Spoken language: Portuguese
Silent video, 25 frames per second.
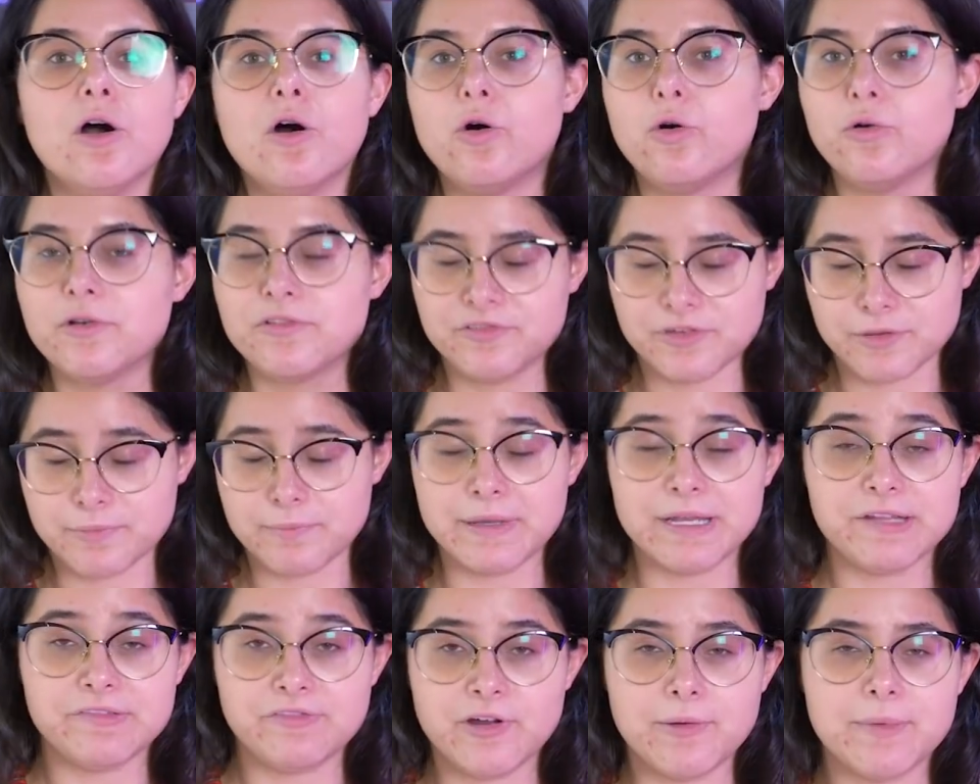ou enfim,
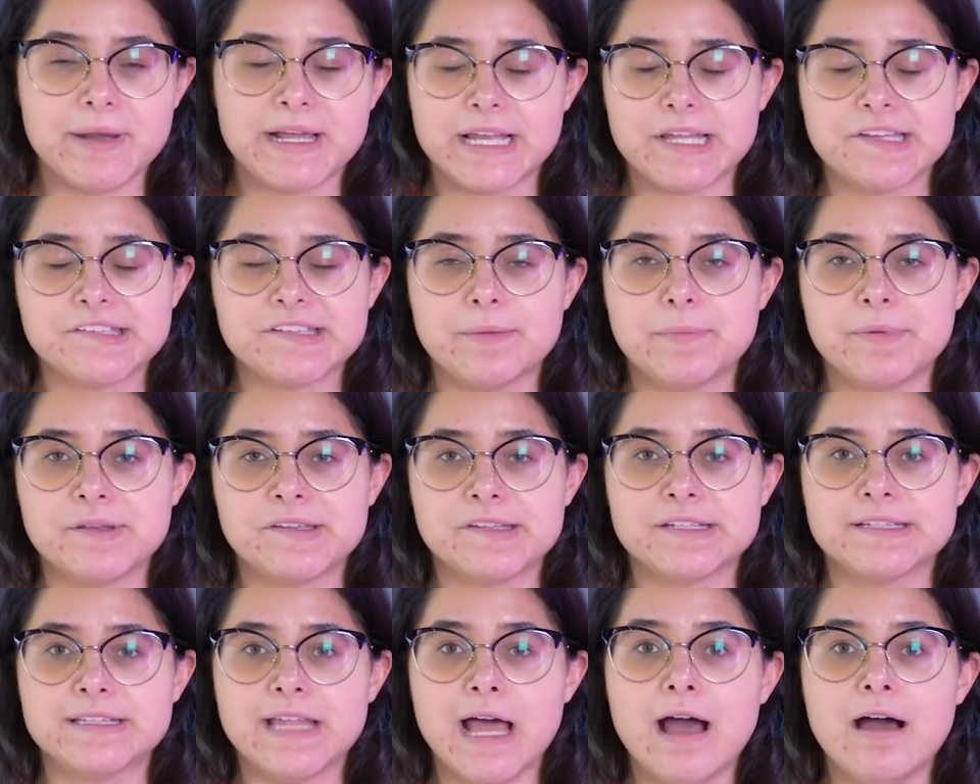pela forma que elas se
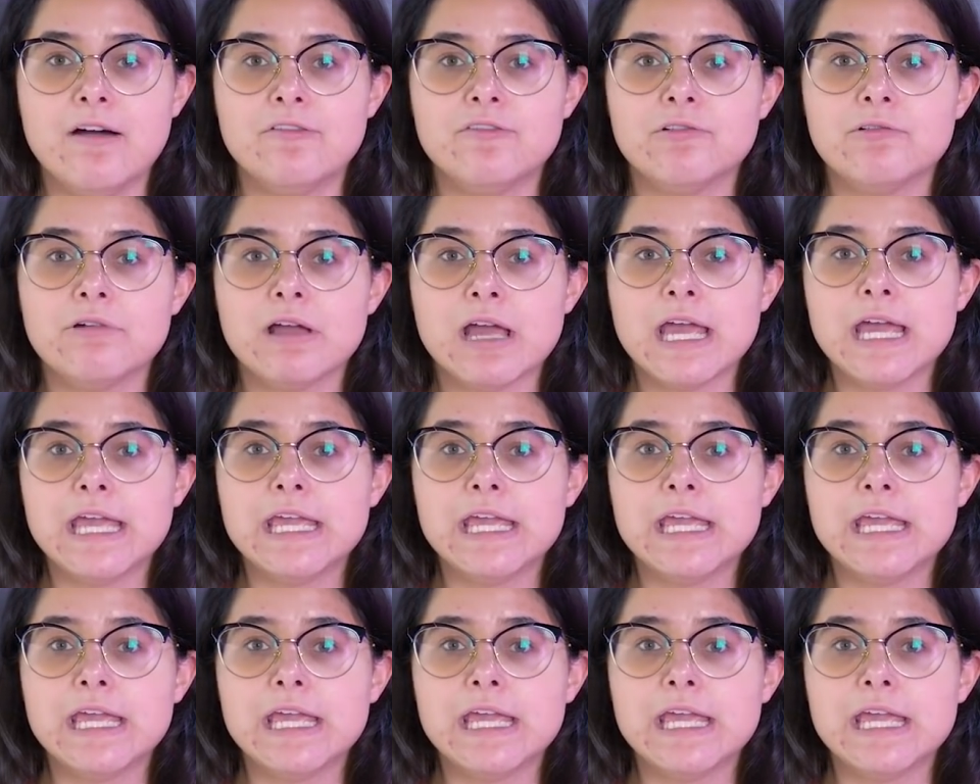apresentavam,